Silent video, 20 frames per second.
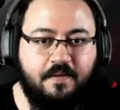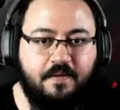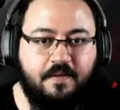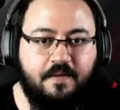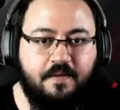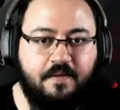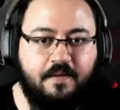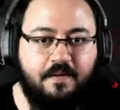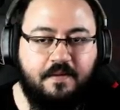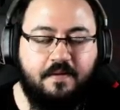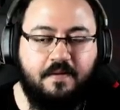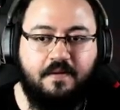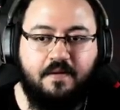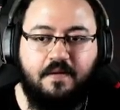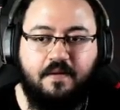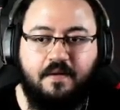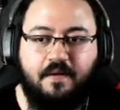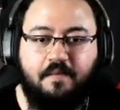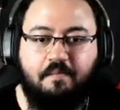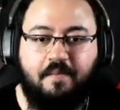ben yattım.
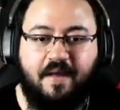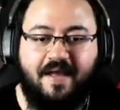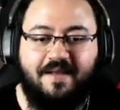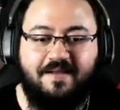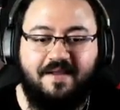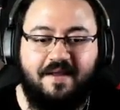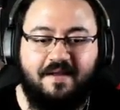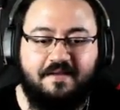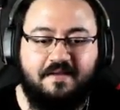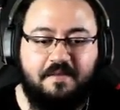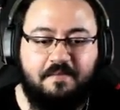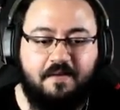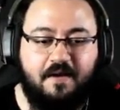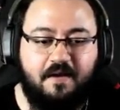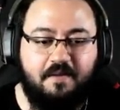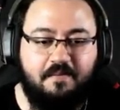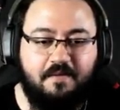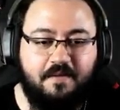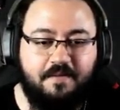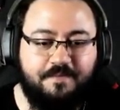Ben de yattım Sen
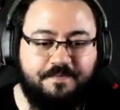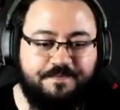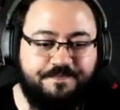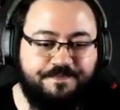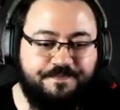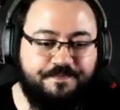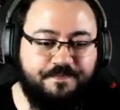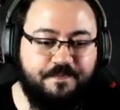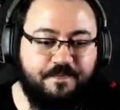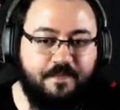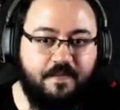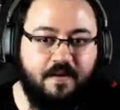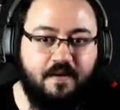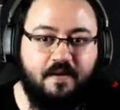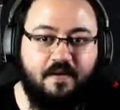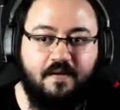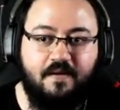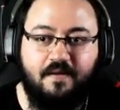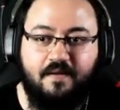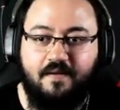abi. De tamam. Tamam
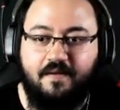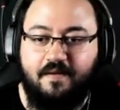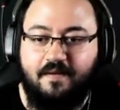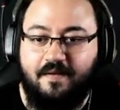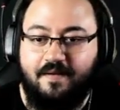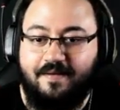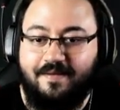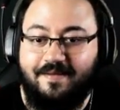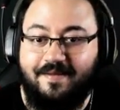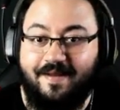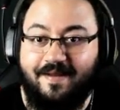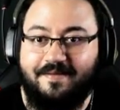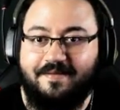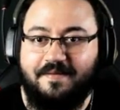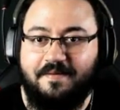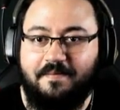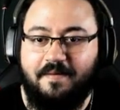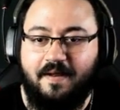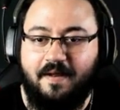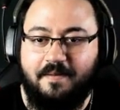iyi güzel. Birlikte
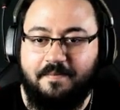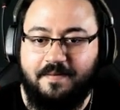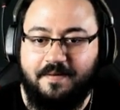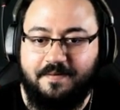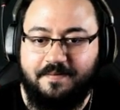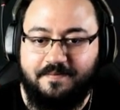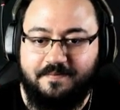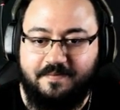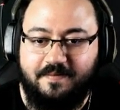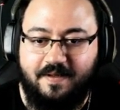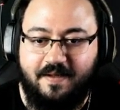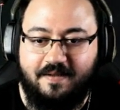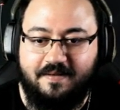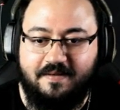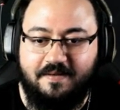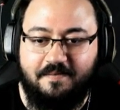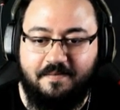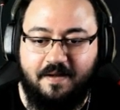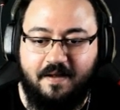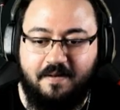yattım abi. Kalkalım,
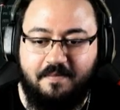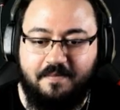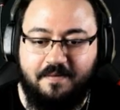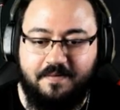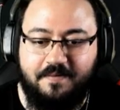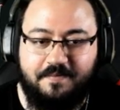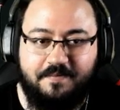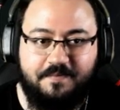yattım abi.